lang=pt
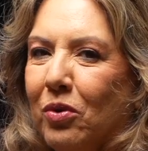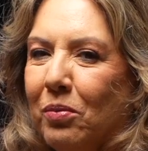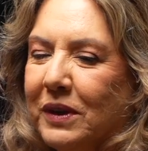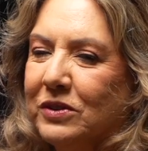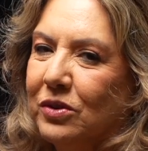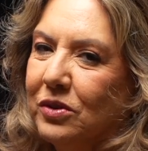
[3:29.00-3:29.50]

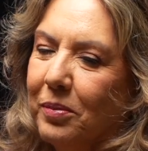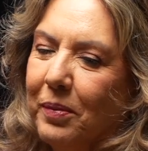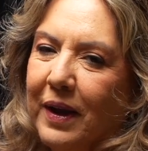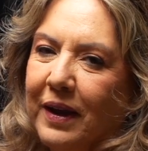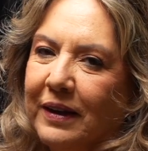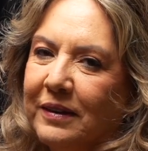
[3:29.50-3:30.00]
mas tudo
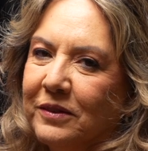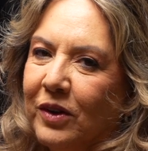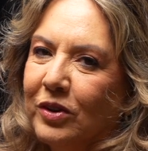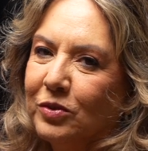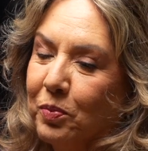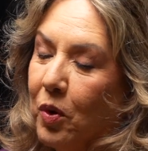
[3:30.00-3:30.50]
bem.
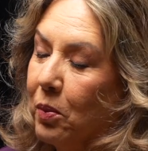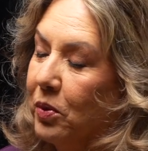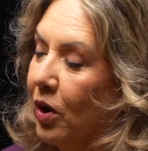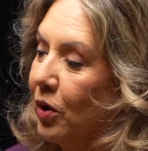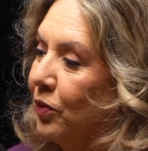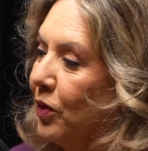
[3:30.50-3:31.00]
Nós, como
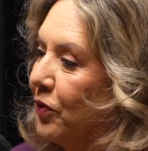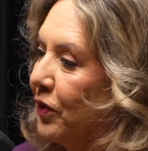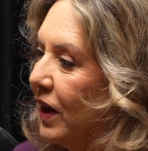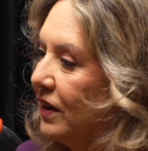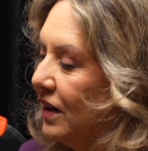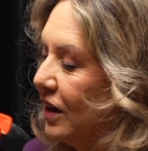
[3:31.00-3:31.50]
nós não vamos
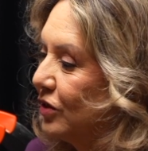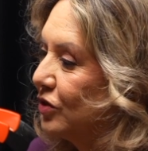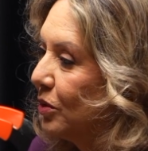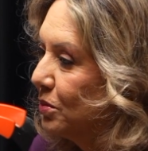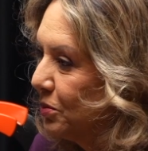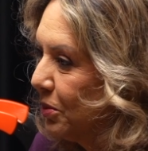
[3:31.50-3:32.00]
ficar atrás, nós
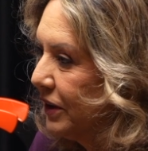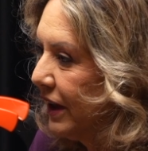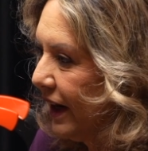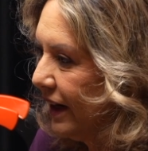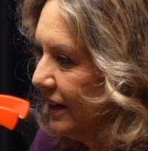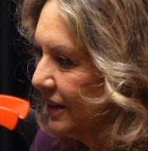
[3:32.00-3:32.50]
somos
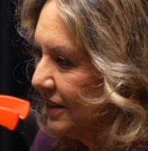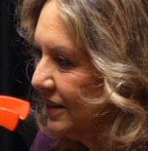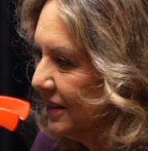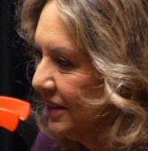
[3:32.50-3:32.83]
modernas.